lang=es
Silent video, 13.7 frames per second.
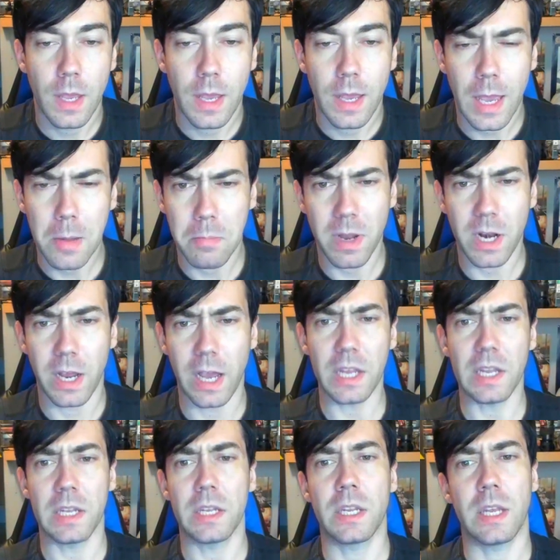
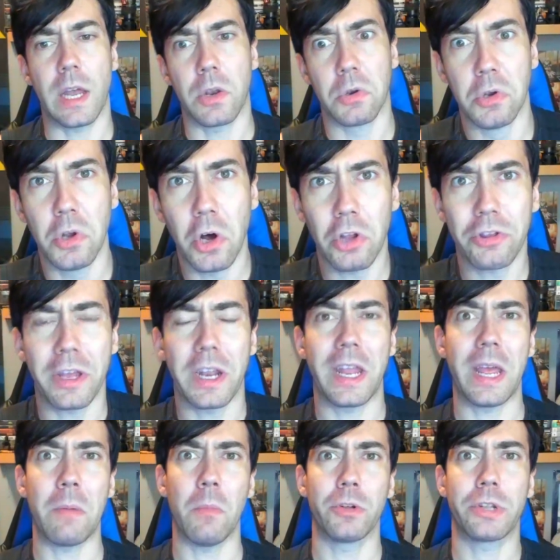¡Emergencia! ¡No
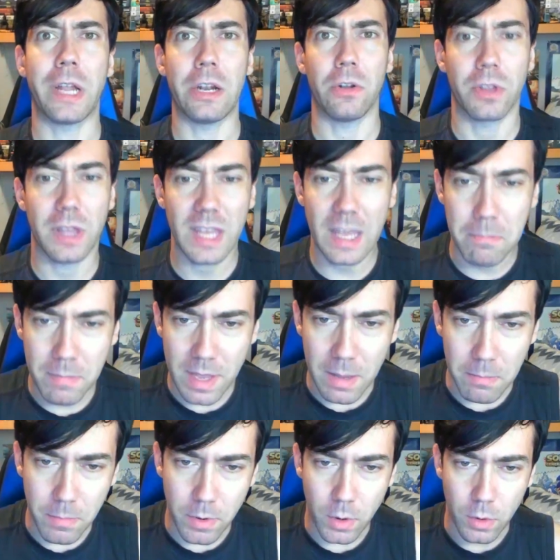tenemos a los 10
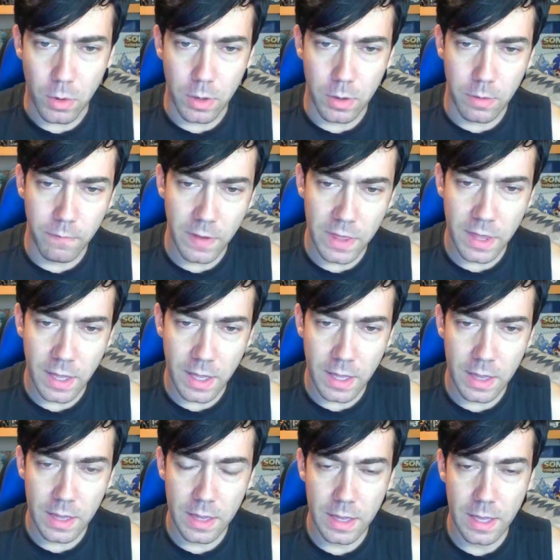miembros! Fecha
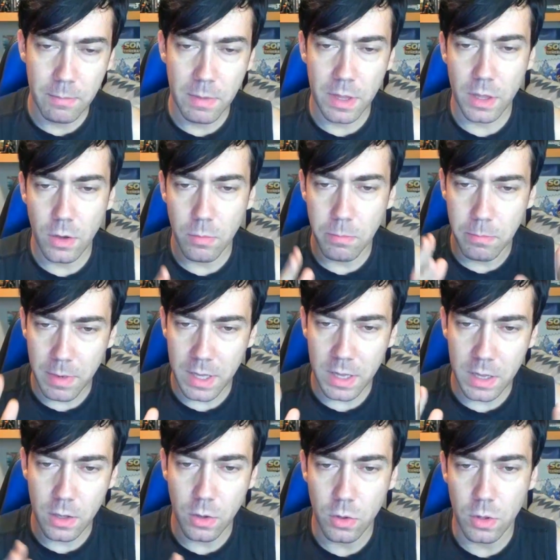de emisión
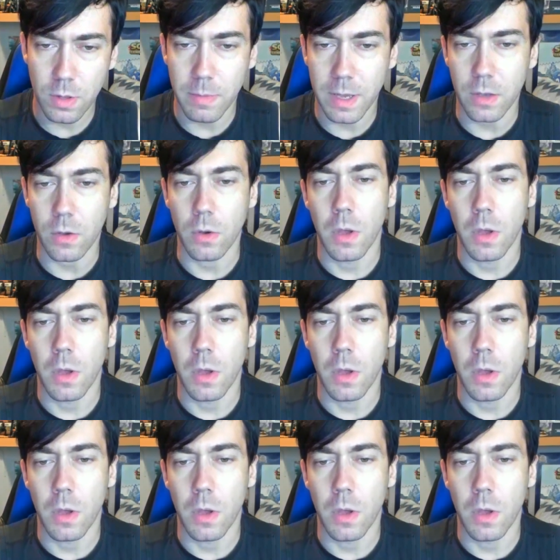28 de mayo.